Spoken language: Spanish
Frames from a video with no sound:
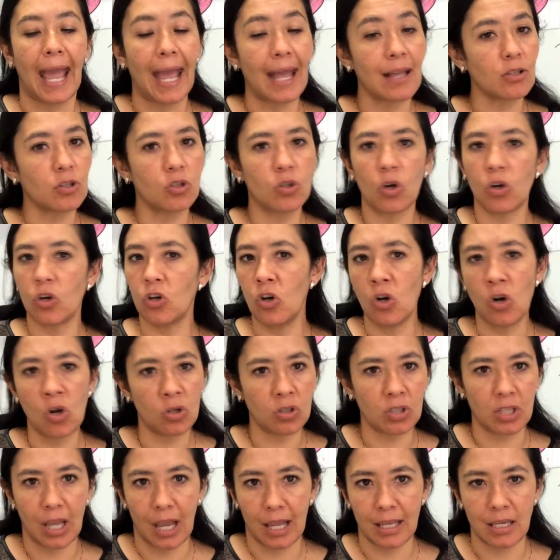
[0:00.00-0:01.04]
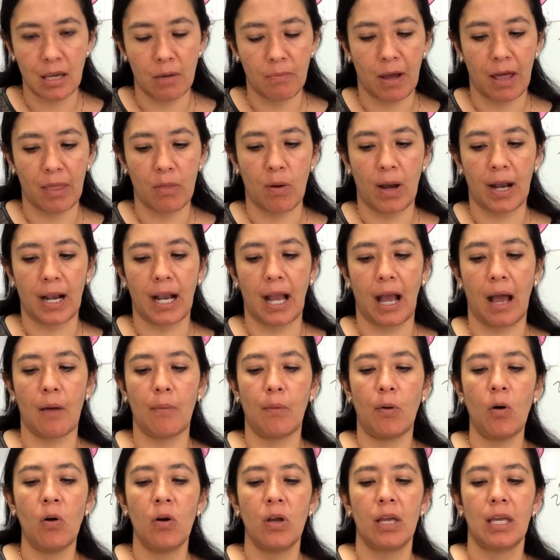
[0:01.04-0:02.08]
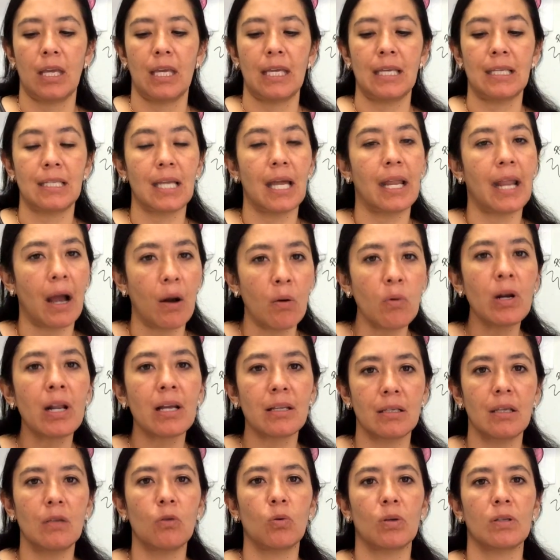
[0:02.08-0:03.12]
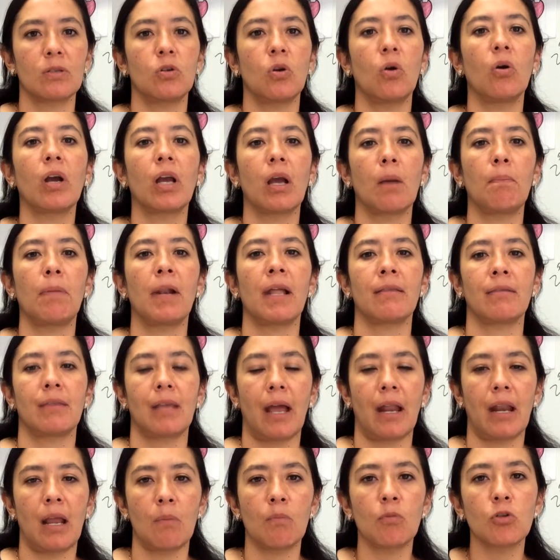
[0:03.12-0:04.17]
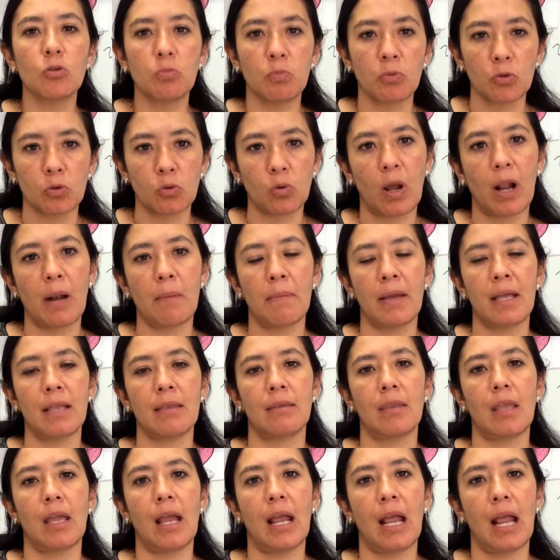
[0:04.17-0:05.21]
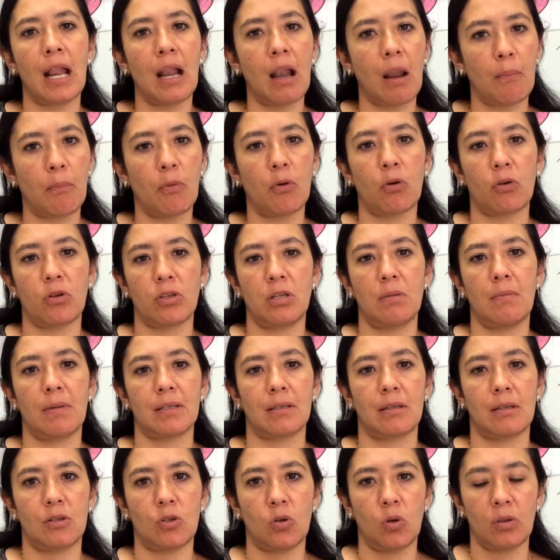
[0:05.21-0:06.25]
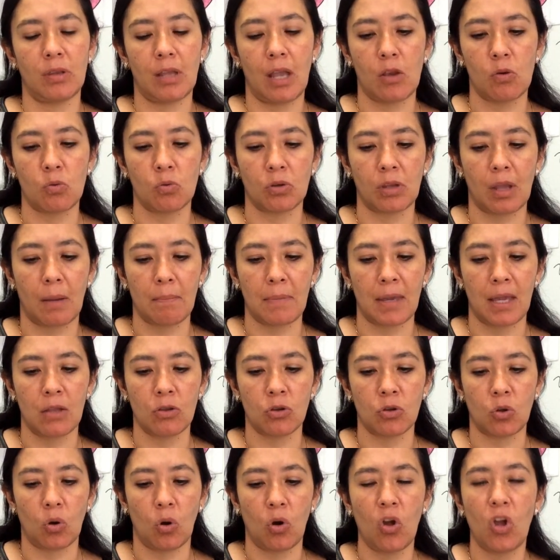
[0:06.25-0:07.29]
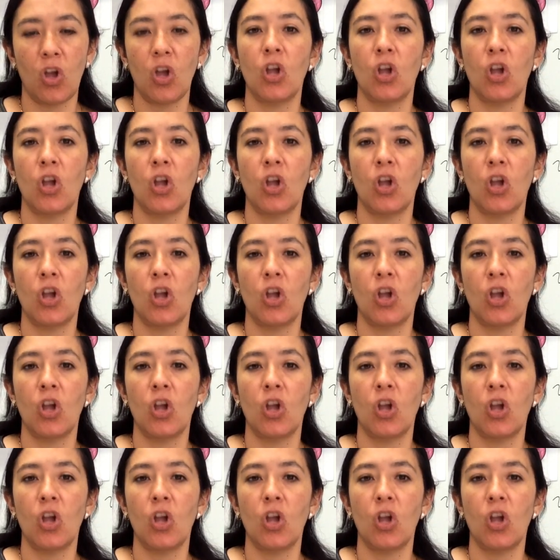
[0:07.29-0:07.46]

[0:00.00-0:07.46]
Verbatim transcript: Esto no se ha llevado a cabo y será una situación que plantearemos puntualmente en la próxima sesión de ayuntamiento.